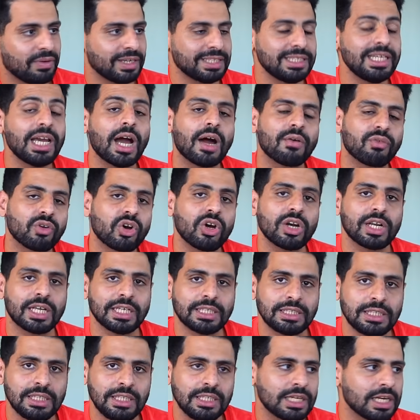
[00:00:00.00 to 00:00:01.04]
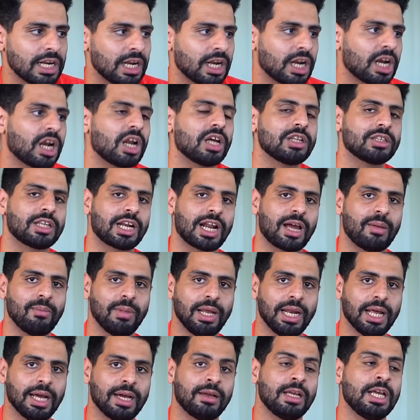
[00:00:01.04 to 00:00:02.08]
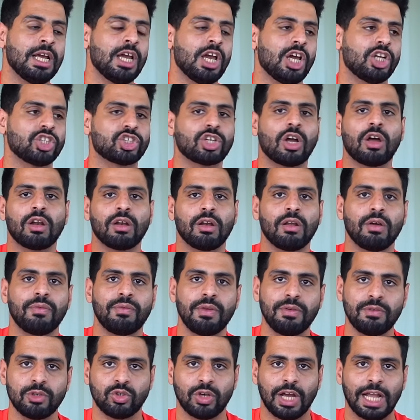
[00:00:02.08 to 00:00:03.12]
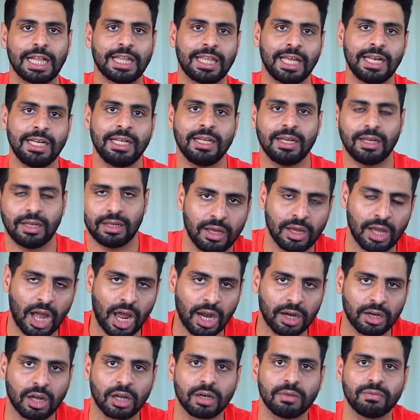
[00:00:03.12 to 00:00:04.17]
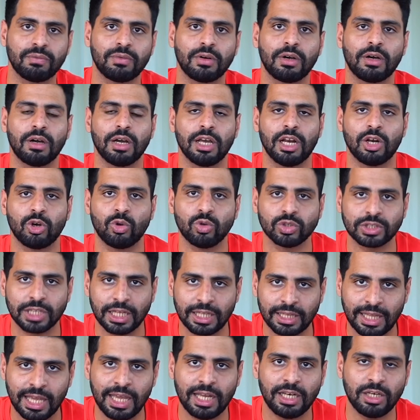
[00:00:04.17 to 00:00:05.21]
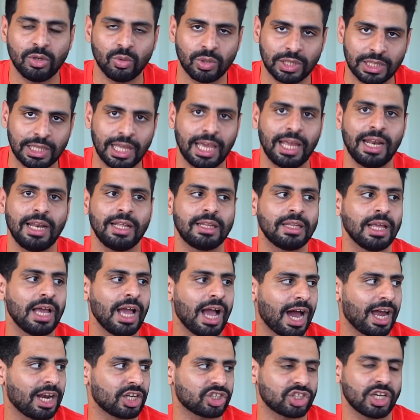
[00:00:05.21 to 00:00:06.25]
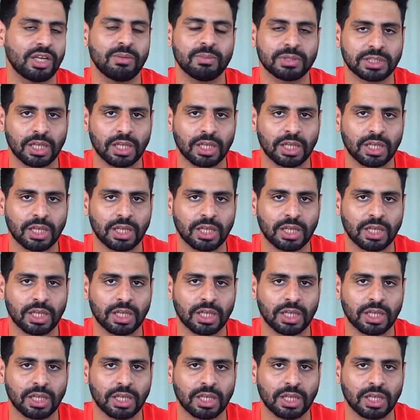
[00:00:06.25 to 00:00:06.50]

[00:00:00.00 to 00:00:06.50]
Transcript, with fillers: فدي افكار كتير لان انا اقدر اعملها ان شاء الله في فيديوهات تانية عن كانفا الجزء التاني والتالت علشان